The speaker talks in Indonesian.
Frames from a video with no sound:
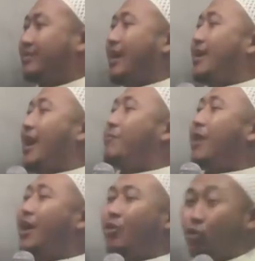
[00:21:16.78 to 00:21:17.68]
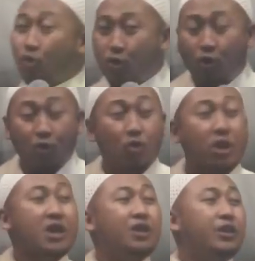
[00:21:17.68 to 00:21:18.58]
saya malu
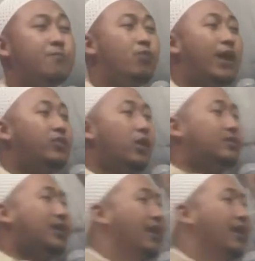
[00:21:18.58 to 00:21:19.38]
ribuan dosa